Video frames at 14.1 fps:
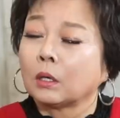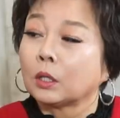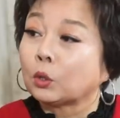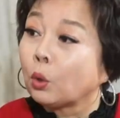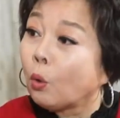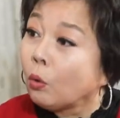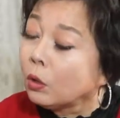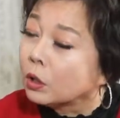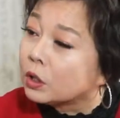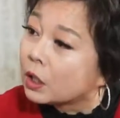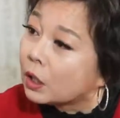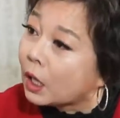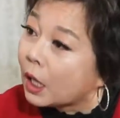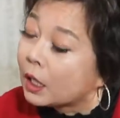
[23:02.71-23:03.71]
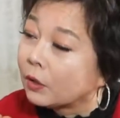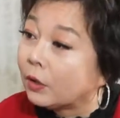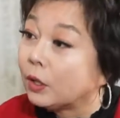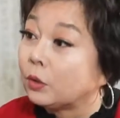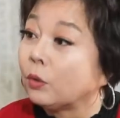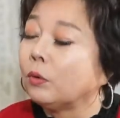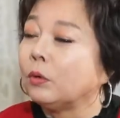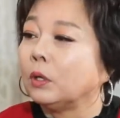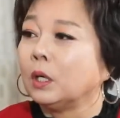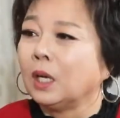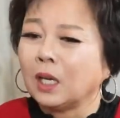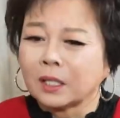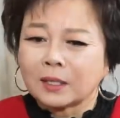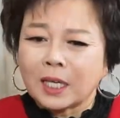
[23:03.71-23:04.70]
그러니까 톤을 제가 아는 거예요. 톤을.
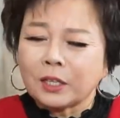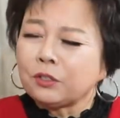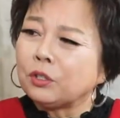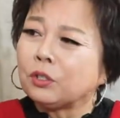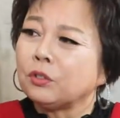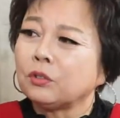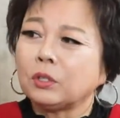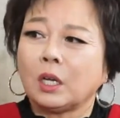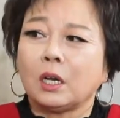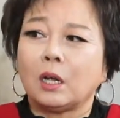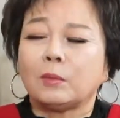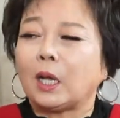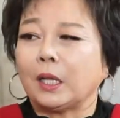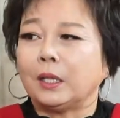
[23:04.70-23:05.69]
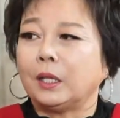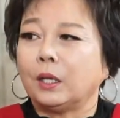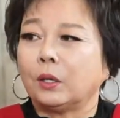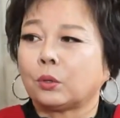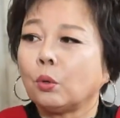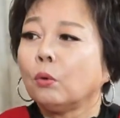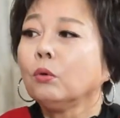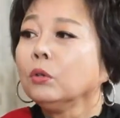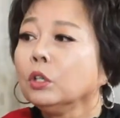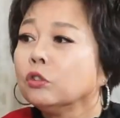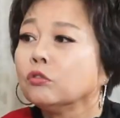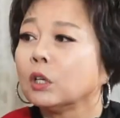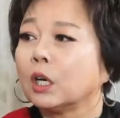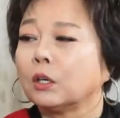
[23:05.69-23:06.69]
사투리 흉내내면 안 돼요. 톤이
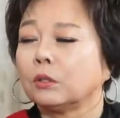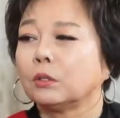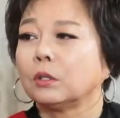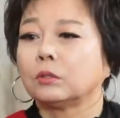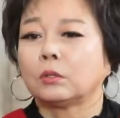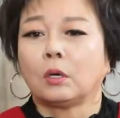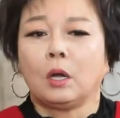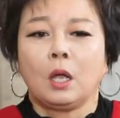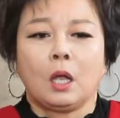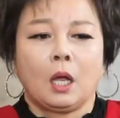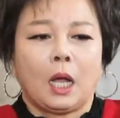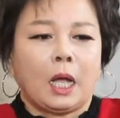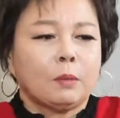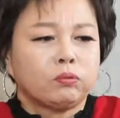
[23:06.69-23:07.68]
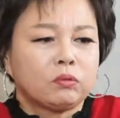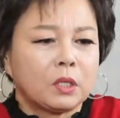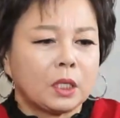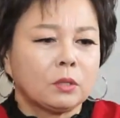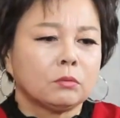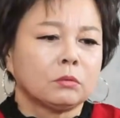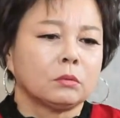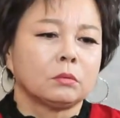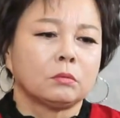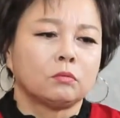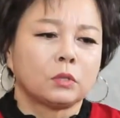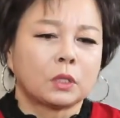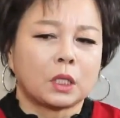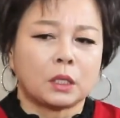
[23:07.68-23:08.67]
중요하거든요. 그래서 아 몰라요.
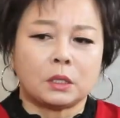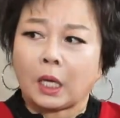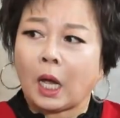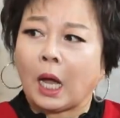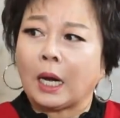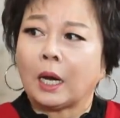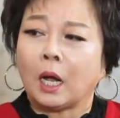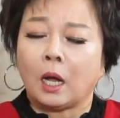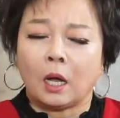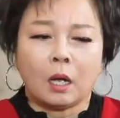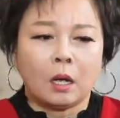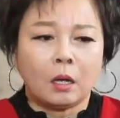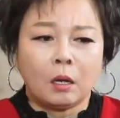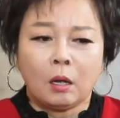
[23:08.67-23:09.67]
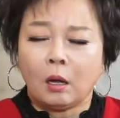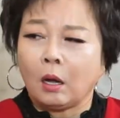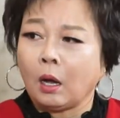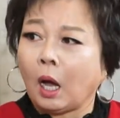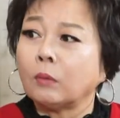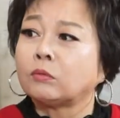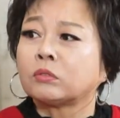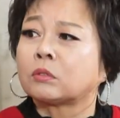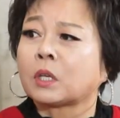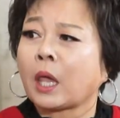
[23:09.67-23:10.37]
어디 간 데가 아나. 아무튼